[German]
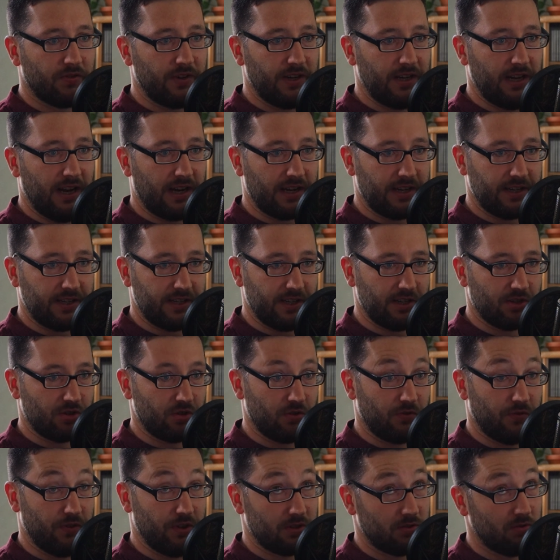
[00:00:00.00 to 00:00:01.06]
wie lange ich das
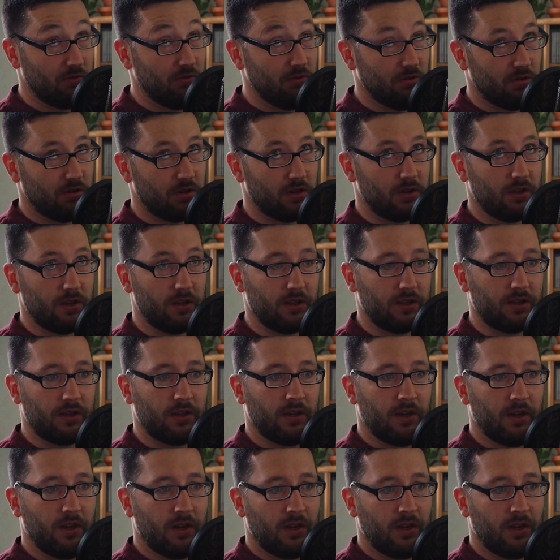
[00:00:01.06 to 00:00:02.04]
schon versuche. Ich.